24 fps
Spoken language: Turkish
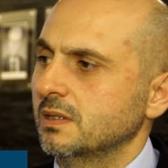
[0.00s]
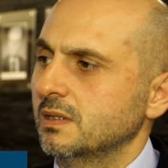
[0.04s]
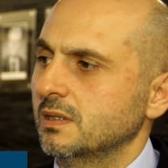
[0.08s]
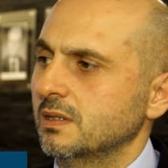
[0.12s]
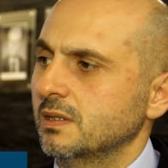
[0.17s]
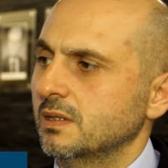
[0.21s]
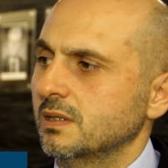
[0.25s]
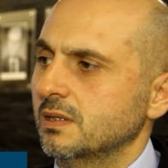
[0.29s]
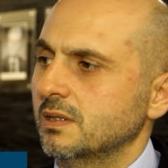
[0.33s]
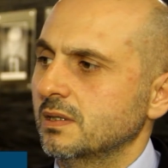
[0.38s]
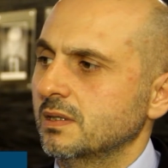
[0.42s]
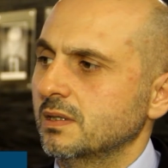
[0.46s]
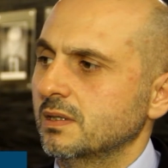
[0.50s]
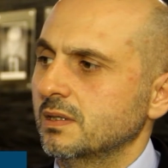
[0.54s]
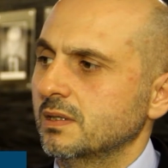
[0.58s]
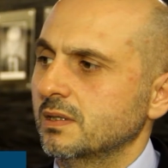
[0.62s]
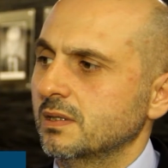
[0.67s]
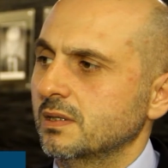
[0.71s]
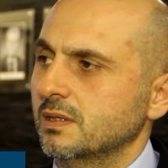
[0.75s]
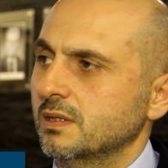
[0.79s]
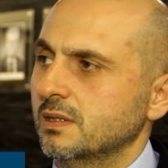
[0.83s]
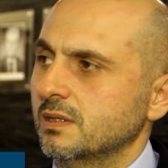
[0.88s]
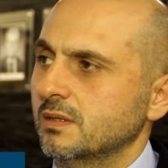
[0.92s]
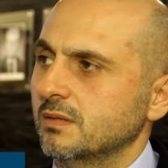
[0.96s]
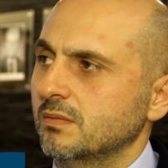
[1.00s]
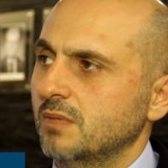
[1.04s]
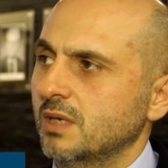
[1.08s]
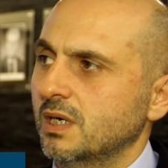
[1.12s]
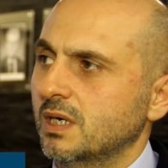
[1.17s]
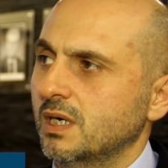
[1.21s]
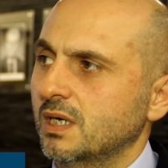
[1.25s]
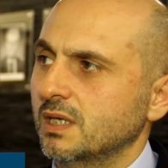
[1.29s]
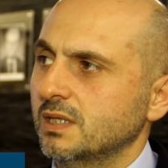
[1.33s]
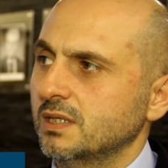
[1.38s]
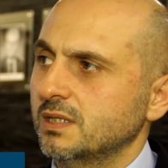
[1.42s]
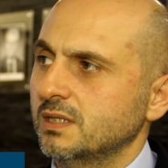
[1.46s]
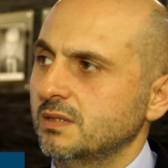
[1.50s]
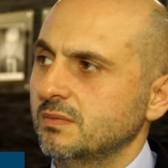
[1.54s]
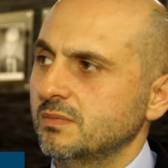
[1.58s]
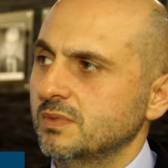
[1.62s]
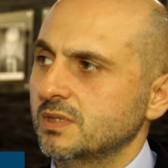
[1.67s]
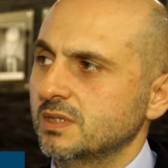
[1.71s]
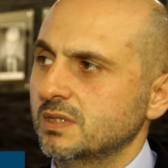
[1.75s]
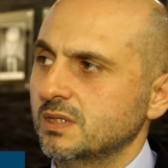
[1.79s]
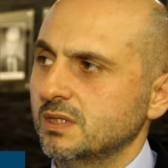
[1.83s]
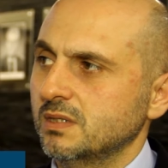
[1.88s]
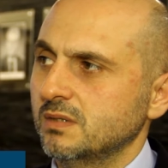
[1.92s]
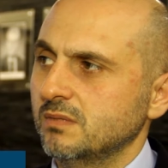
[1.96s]
Ee,
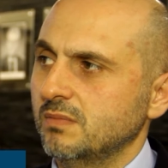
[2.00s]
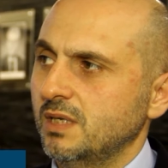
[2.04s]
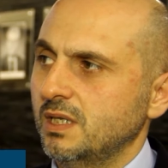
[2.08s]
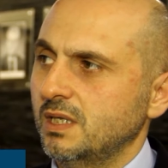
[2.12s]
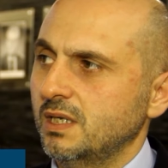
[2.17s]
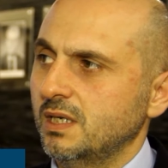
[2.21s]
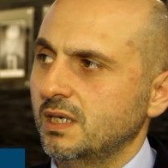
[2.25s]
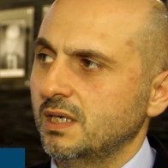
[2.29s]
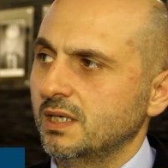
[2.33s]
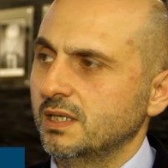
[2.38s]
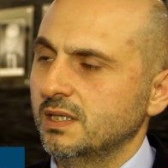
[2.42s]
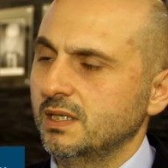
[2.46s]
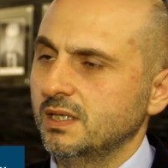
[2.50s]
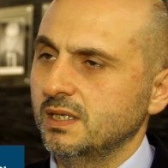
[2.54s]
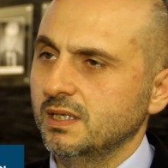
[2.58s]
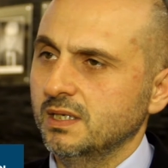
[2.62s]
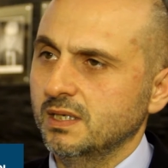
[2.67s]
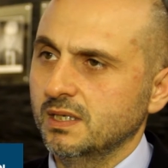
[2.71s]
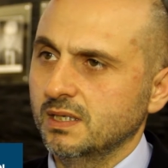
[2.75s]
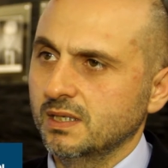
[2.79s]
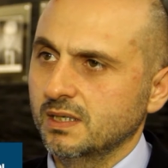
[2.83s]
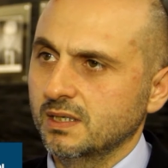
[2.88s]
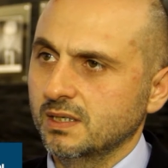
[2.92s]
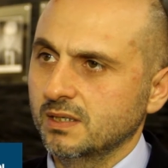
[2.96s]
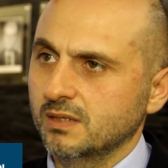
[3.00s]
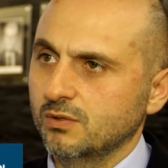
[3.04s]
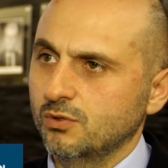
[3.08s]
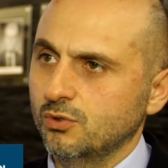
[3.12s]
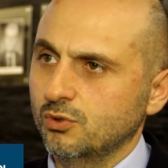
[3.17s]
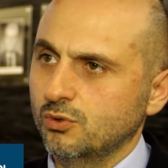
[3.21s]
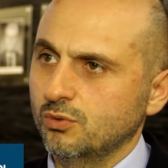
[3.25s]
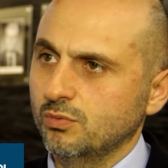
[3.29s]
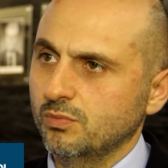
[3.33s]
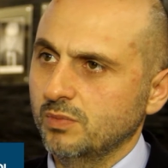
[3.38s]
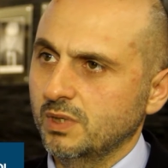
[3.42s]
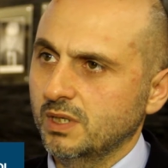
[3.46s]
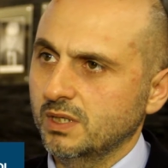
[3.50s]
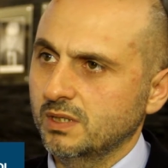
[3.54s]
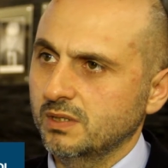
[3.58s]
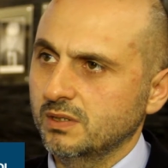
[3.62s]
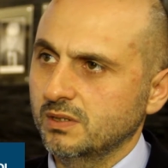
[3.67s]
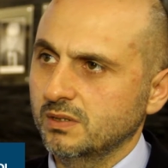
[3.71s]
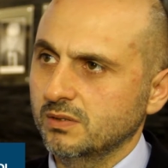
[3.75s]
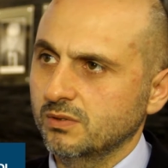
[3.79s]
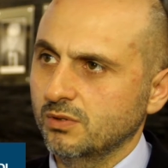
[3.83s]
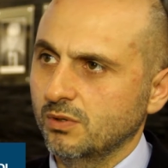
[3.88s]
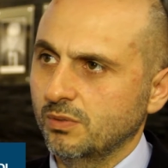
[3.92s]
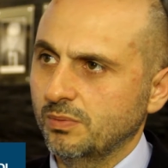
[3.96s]
bakanlığımızın belirlediği kurumlar
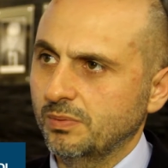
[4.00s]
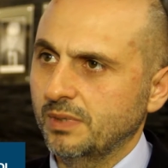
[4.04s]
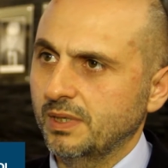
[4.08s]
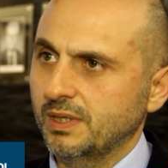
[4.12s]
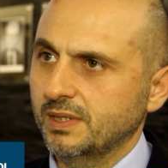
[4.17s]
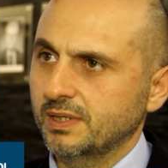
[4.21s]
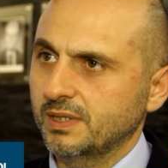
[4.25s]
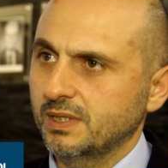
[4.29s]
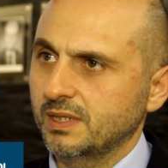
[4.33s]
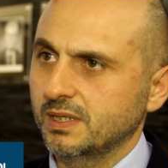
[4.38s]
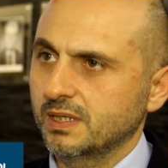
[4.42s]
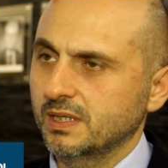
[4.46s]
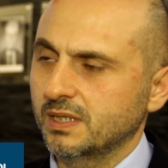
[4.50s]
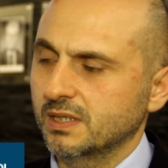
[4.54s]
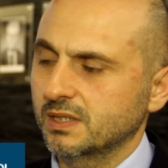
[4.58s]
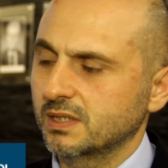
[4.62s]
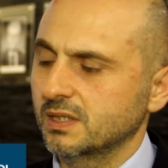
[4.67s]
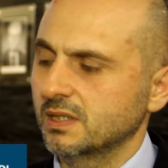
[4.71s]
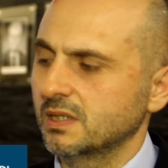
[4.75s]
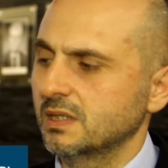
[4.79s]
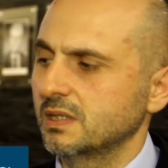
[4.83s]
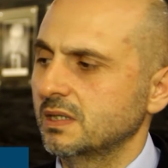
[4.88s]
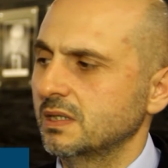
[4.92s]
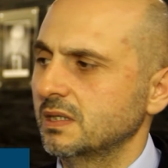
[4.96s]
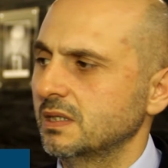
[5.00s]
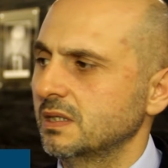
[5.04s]
toplantıya katıldı.